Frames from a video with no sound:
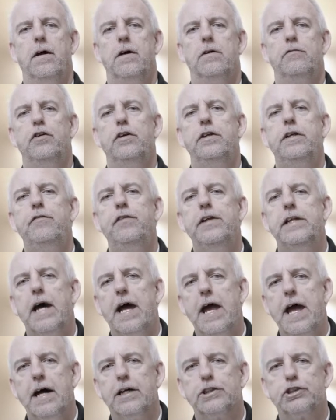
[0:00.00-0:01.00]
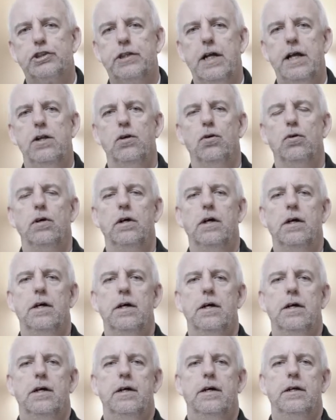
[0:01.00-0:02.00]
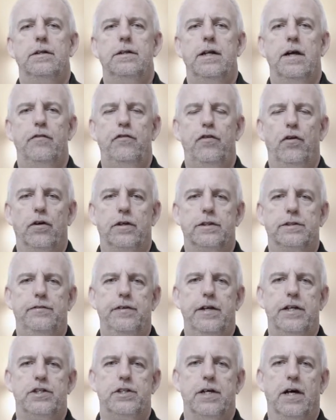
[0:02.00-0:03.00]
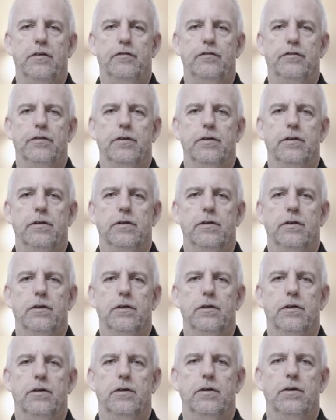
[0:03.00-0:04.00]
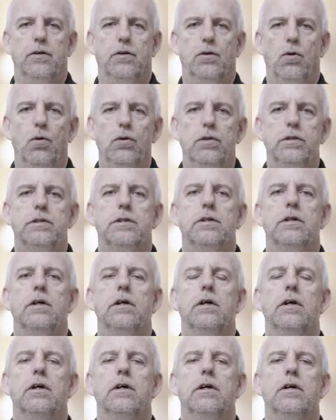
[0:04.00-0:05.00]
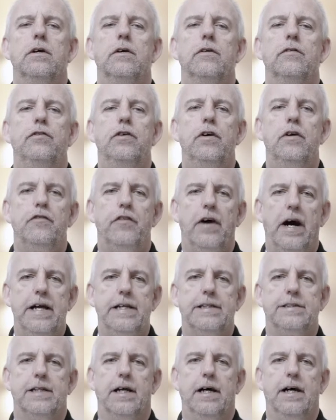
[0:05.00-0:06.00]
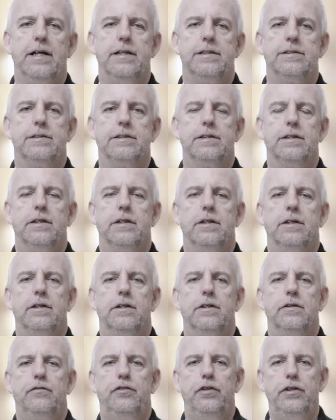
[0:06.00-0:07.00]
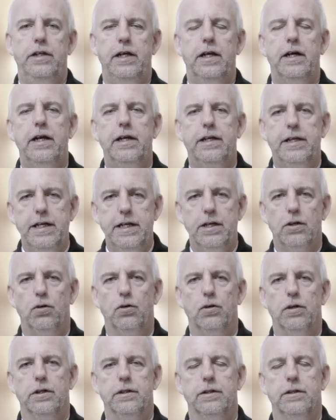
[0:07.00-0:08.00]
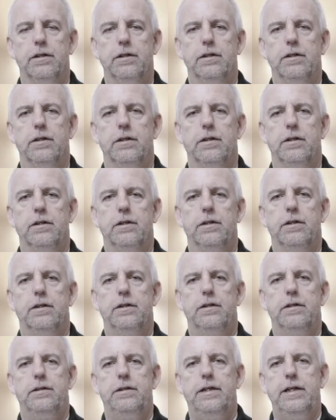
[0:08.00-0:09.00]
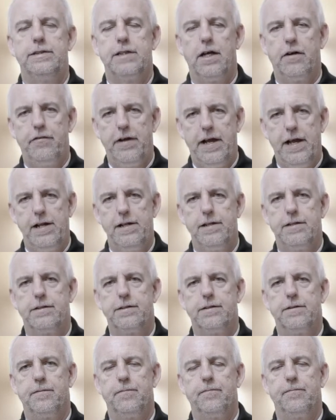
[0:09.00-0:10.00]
für die Wiederherstellung der Volkswirtschaften und für für Weisheit für die Regierungen dieser Welt.